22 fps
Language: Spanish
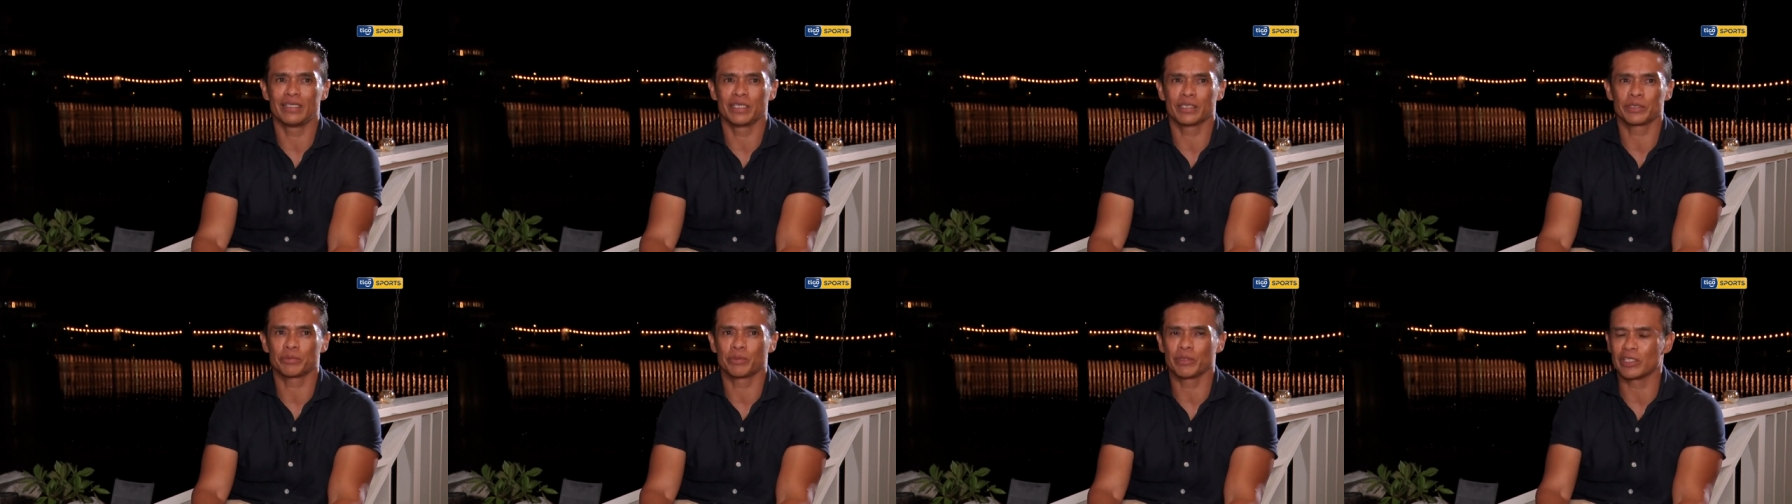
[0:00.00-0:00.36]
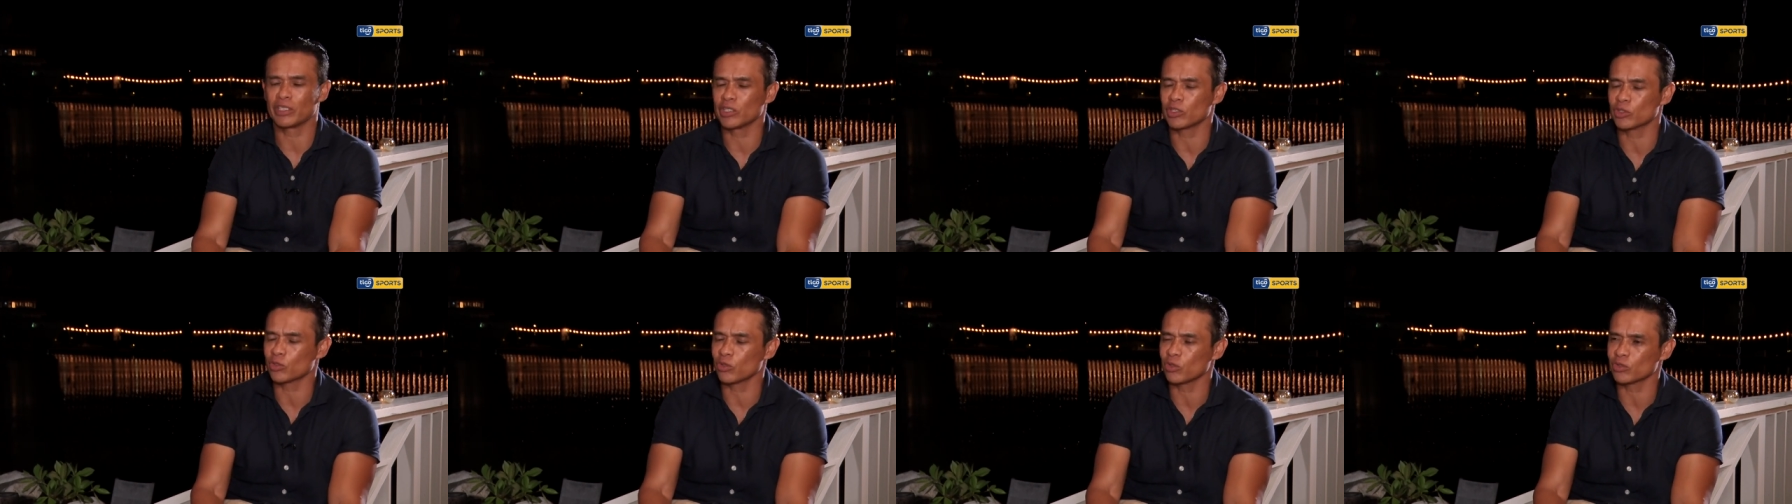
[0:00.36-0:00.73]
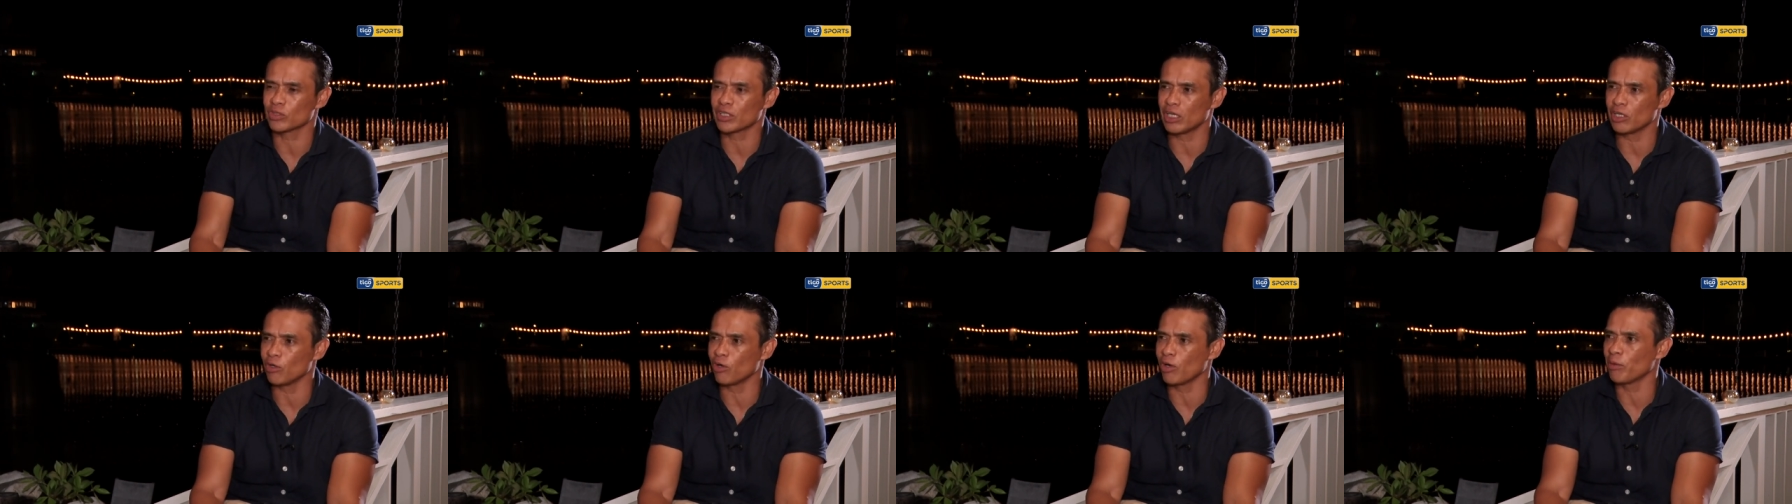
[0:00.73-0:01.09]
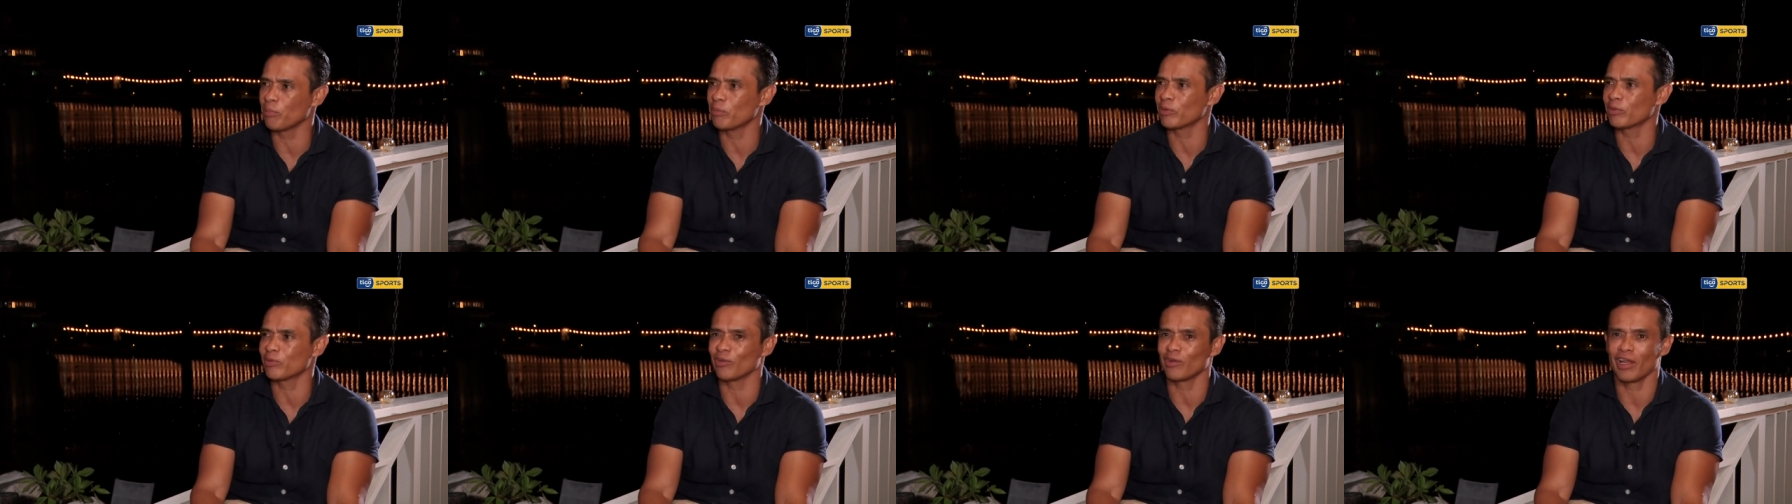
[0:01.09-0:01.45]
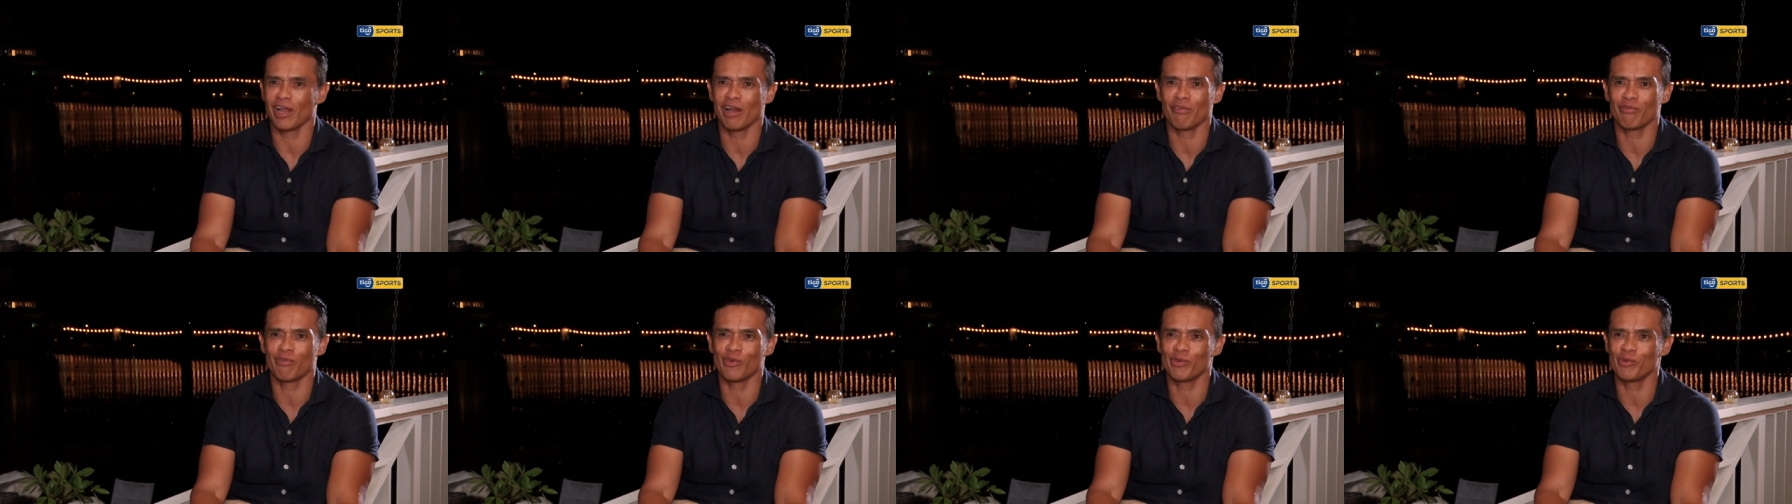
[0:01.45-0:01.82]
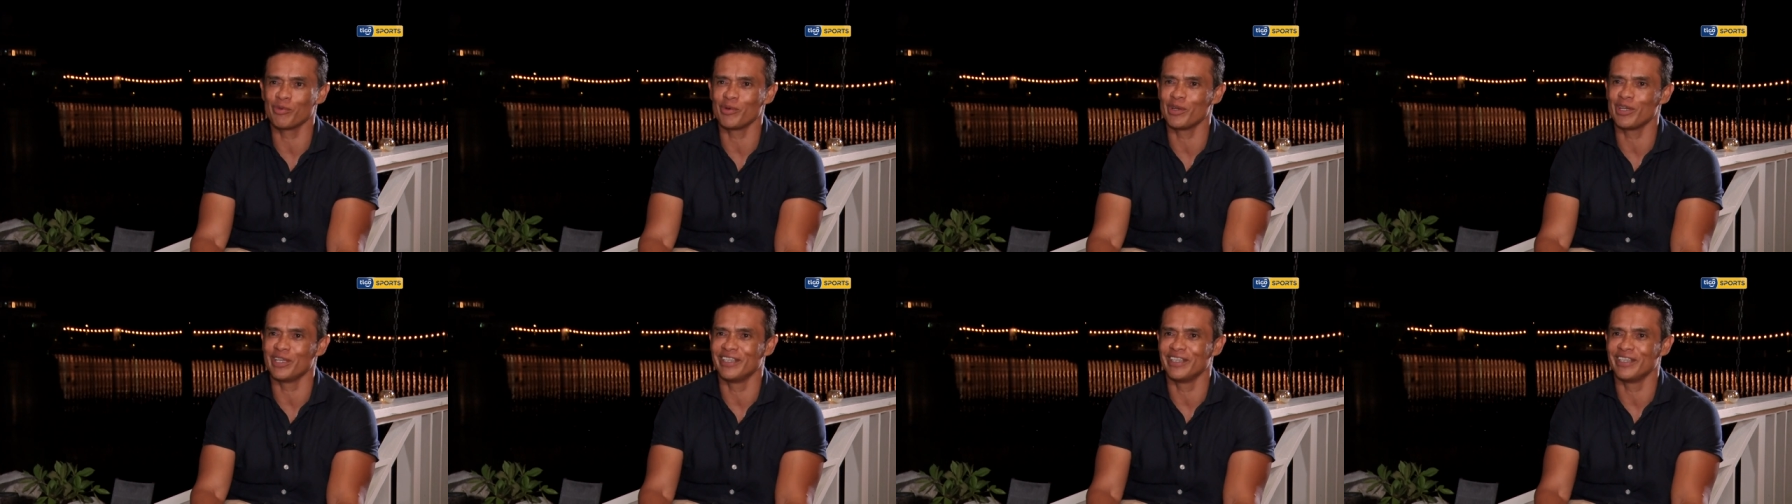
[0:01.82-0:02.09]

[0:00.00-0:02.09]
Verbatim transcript: después de eso salió la oportunidad del fútbol